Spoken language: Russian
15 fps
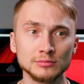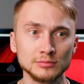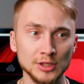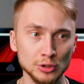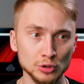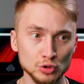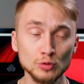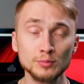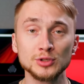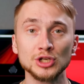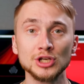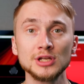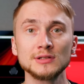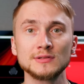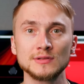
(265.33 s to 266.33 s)
на YouTube
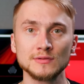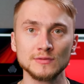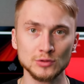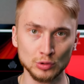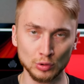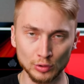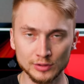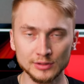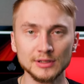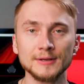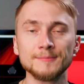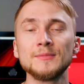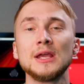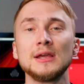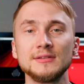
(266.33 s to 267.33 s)
через
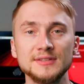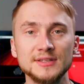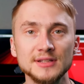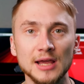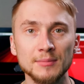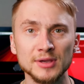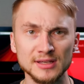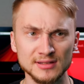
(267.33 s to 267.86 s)
встроенные динамики.